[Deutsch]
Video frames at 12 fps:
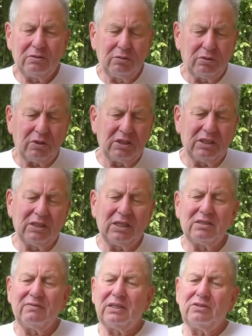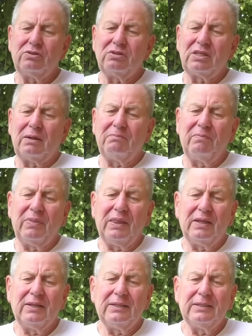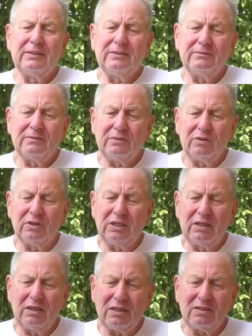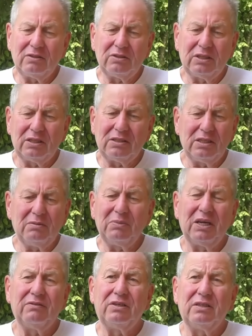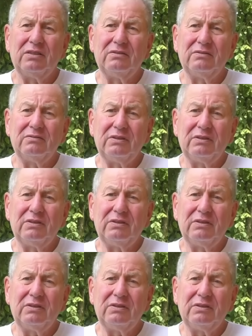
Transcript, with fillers: tut euch in Netzwerken zusammen, und lasst euch das nicht mehr gefallen.